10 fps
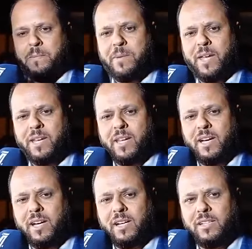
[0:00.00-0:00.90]

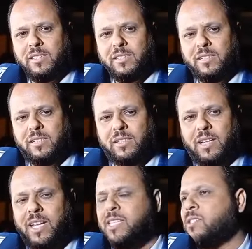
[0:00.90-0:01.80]
بان
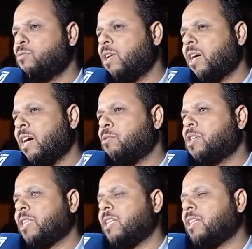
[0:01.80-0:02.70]
ليست هناك
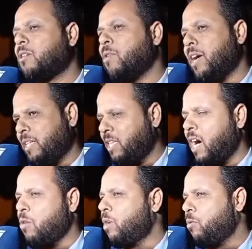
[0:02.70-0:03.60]
وجهه نظر واحده
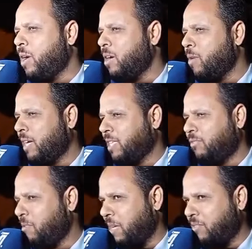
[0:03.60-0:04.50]
او روايه واحده
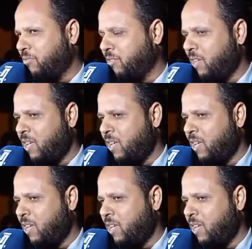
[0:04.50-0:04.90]
في الملف